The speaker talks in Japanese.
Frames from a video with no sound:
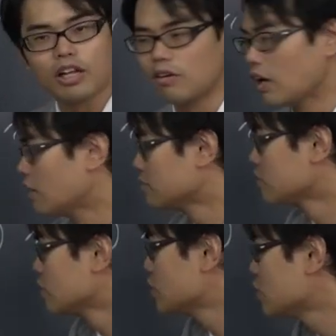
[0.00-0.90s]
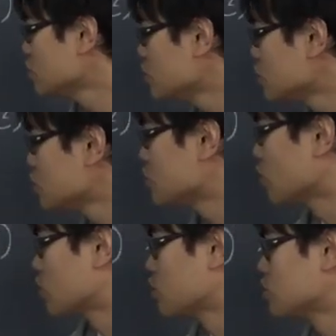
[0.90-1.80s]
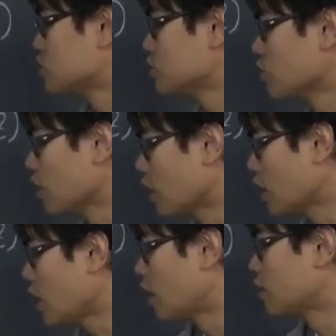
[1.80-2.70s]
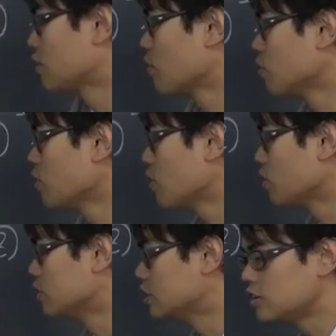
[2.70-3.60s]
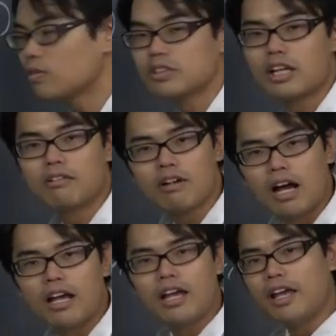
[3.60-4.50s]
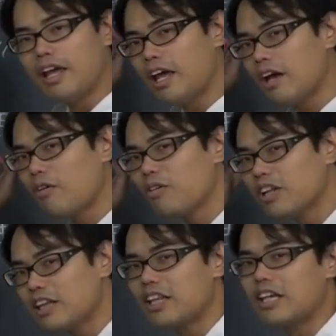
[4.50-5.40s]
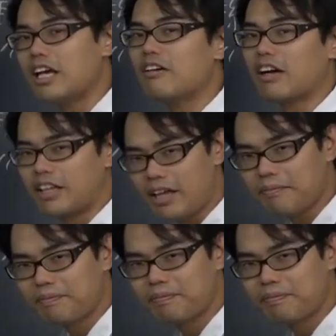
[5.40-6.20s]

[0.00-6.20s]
うだろうか90度90度だからこの二直線は平行だって言えるわけね。